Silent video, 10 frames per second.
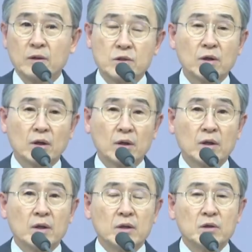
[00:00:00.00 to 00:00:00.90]
즉
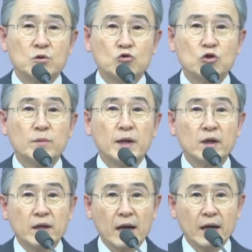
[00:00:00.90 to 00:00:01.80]
주님의
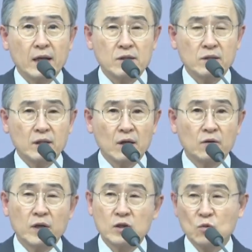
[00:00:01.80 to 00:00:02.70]
은혜 아래 있을 때
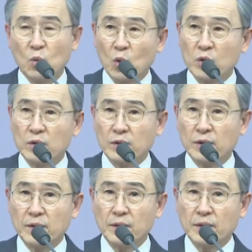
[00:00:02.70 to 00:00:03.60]
은혜인 줄 모르는 거예요.
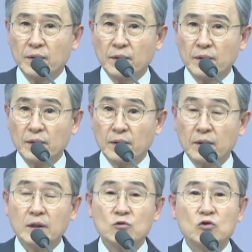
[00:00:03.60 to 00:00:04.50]

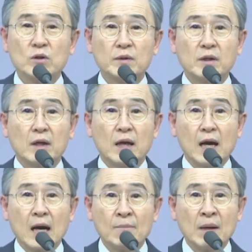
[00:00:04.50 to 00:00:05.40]
그러나 주님을
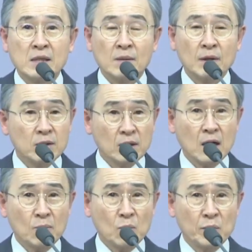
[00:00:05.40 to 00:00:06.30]
한 발짝만
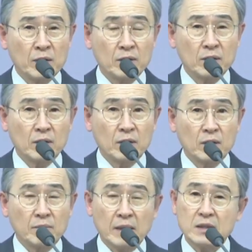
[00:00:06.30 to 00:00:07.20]
떠나 보면
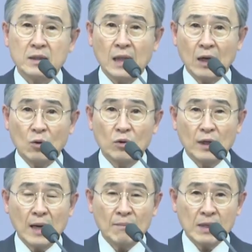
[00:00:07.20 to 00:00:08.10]
마치 난로를
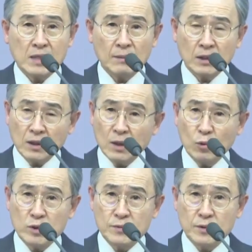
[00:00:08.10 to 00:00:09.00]
한 발짝만 떠나
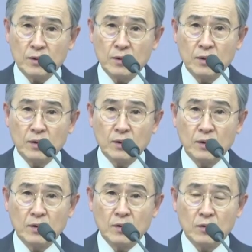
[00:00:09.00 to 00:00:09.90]
보십시오.
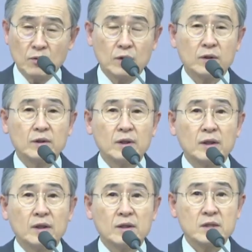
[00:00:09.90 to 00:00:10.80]
우리는
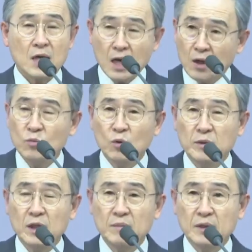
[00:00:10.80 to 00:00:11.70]
차가운
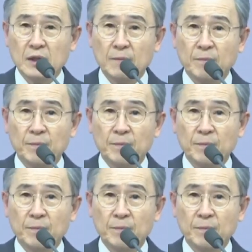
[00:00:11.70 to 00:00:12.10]
몸이 됩니다.